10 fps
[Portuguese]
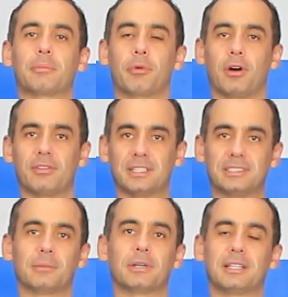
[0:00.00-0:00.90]
da prova, na
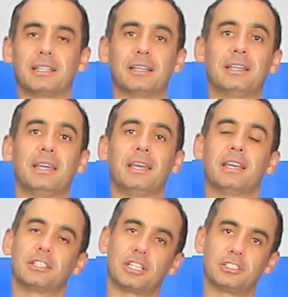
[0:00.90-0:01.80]
semana
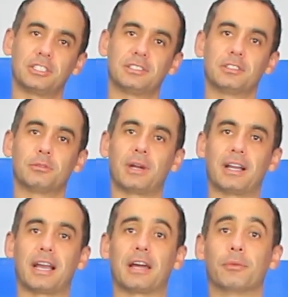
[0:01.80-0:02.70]
que já tinha sido
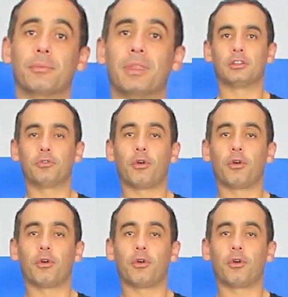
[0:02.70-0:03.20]
marcado. De